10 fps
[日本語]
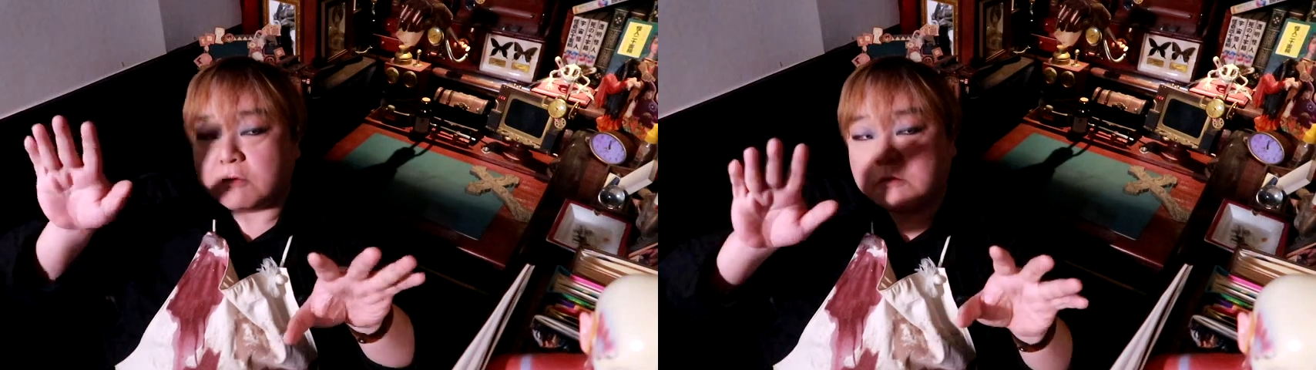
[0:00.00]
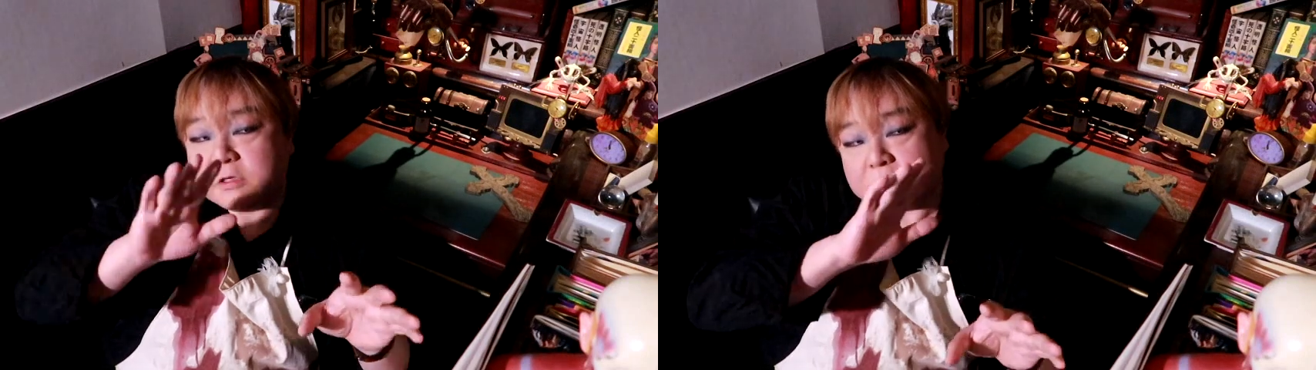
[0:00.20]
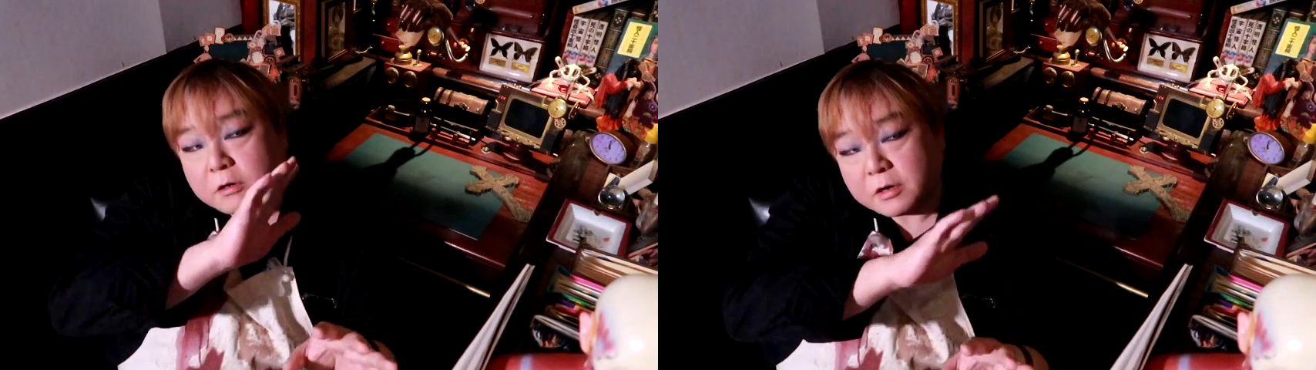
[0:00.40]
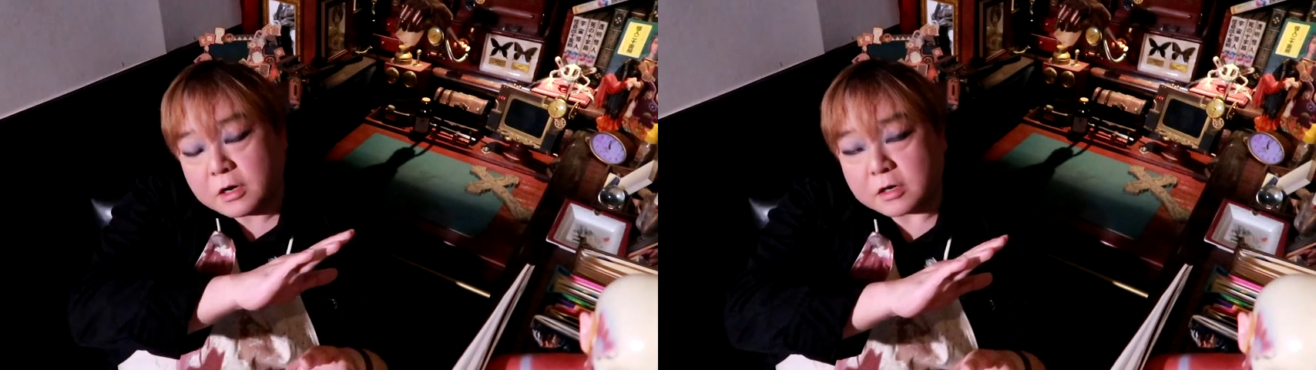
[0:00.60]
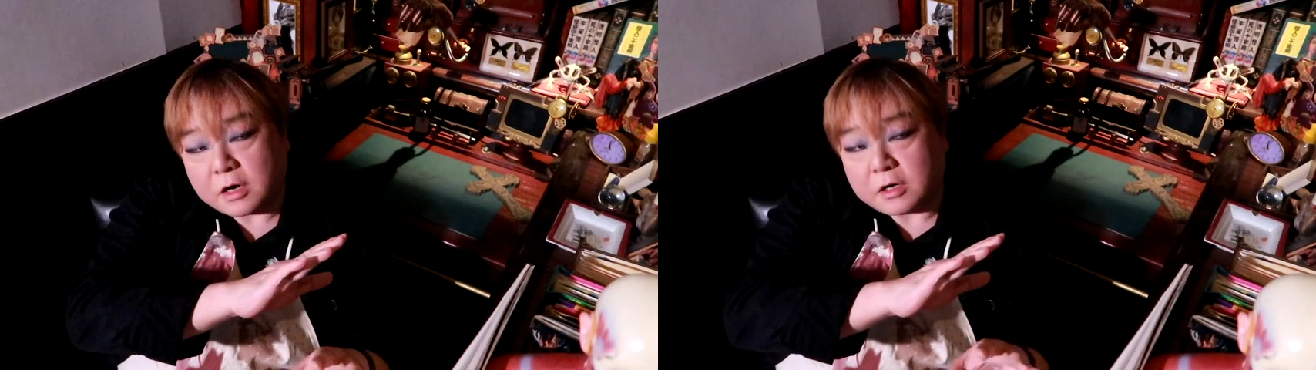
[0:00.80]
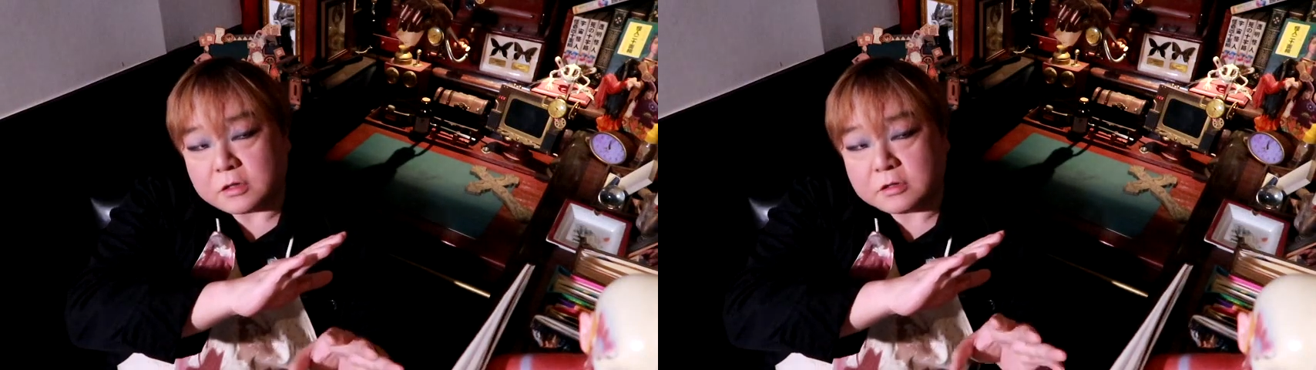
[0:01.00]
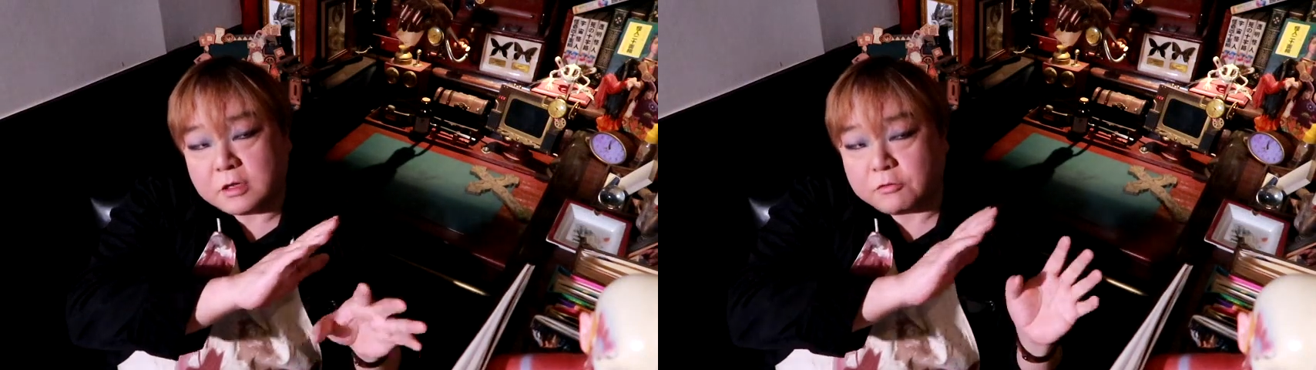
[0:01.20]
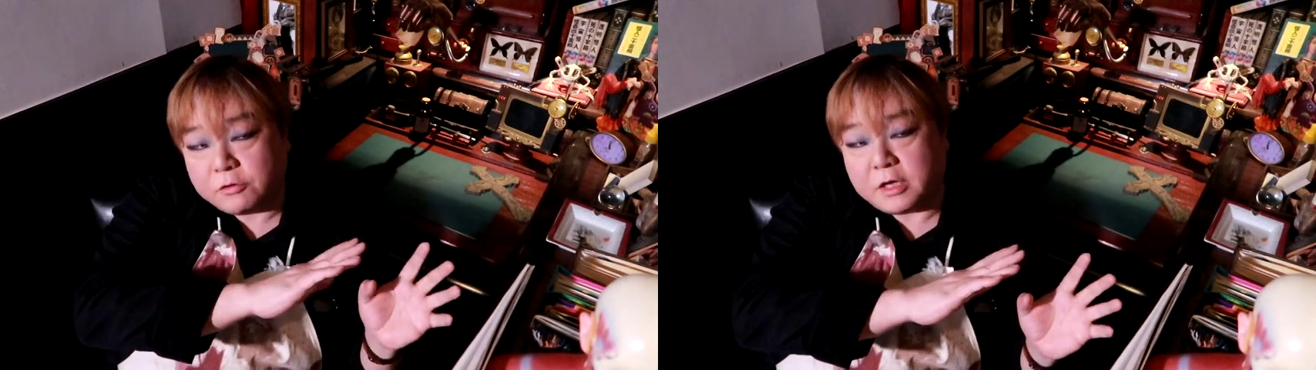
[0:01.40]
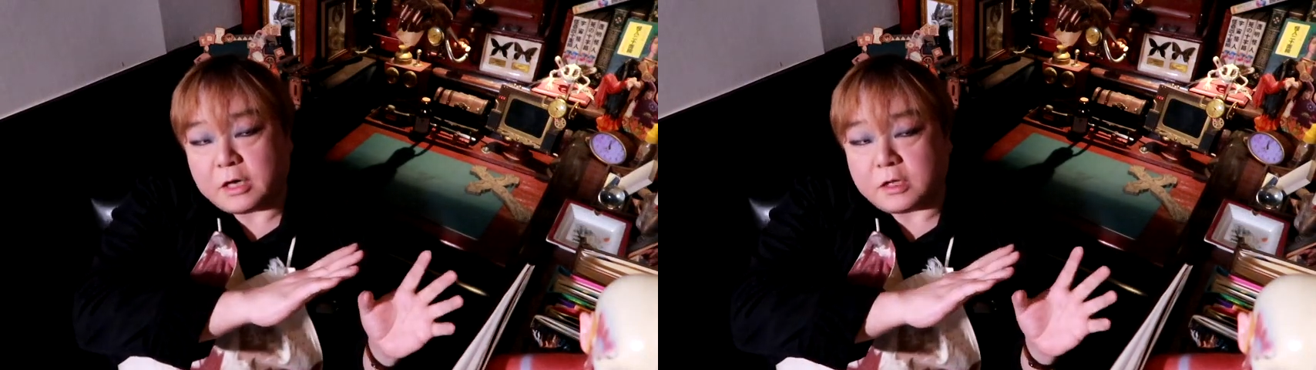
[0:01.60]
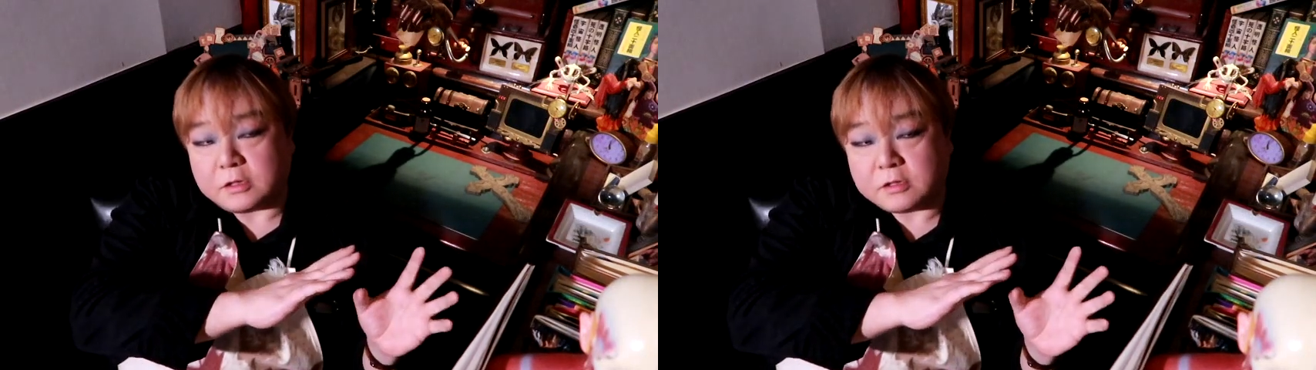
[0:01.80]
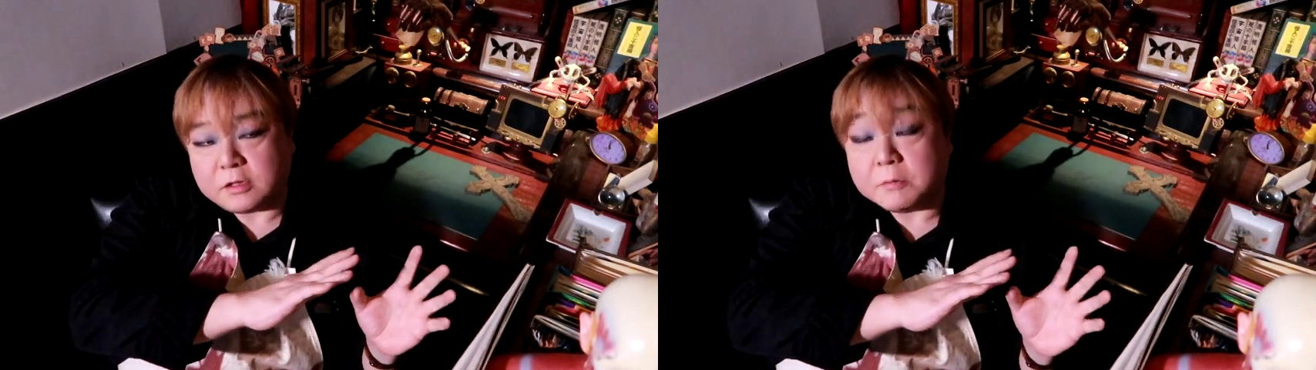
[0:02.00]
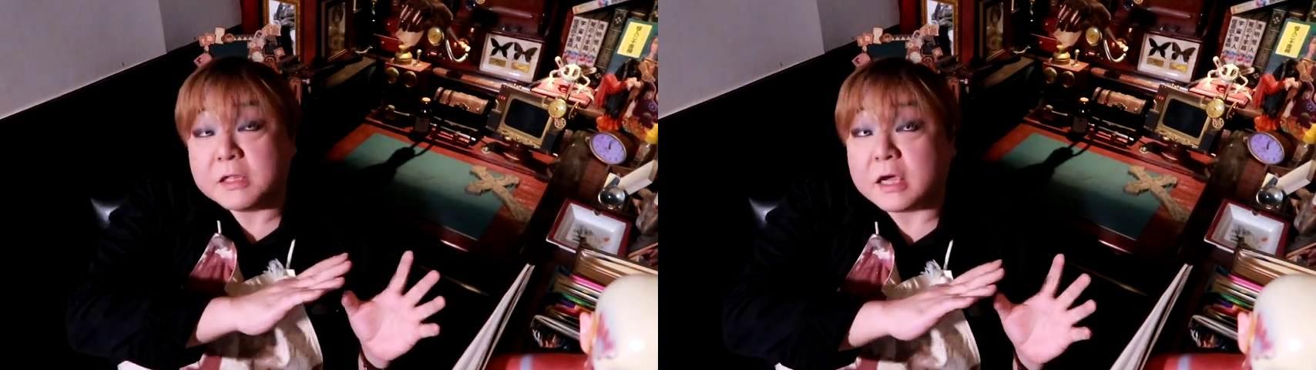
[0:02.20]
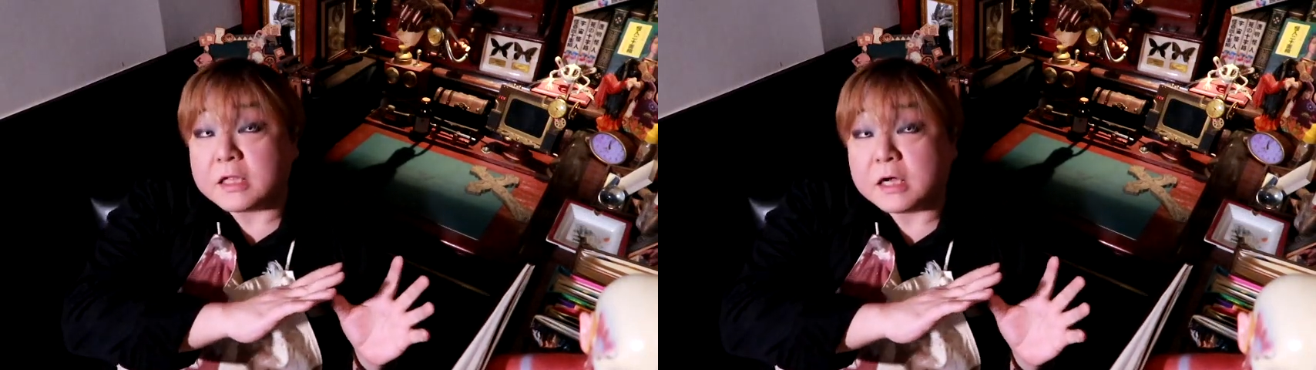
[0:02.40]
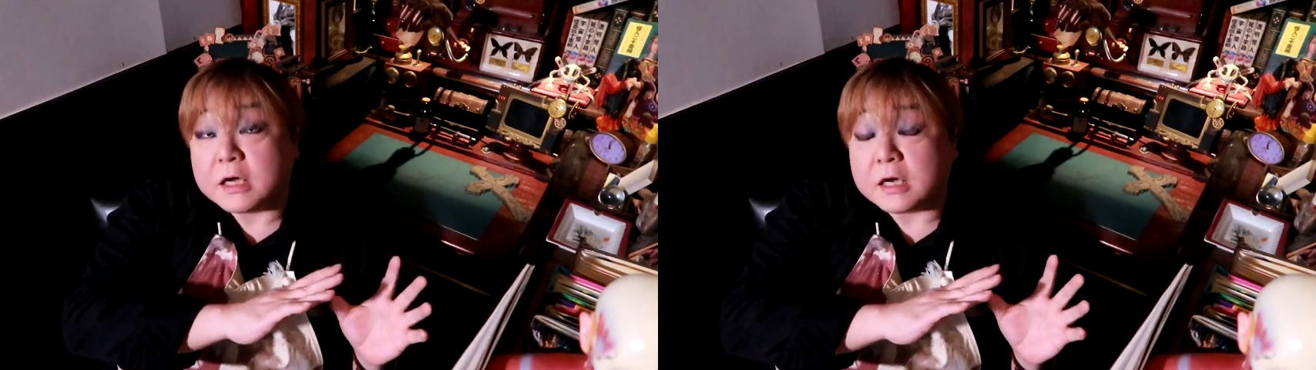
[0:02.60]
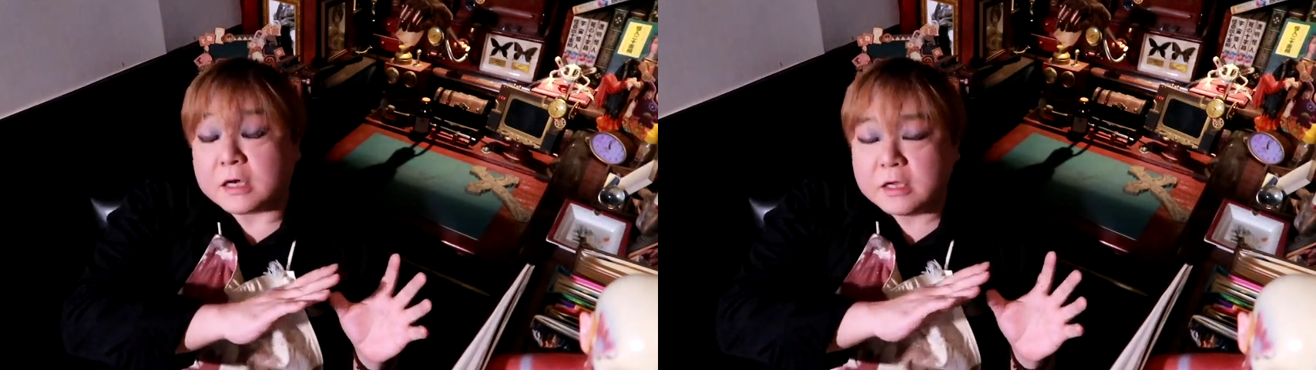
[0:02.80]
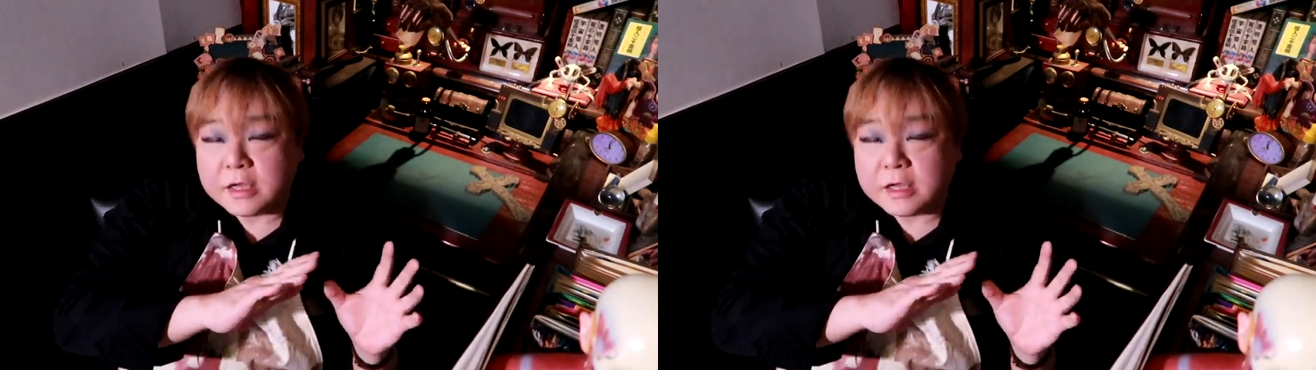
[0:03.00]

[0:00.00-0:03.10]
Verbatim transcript: ここにシャワーがあって、トイレがあってみたいな、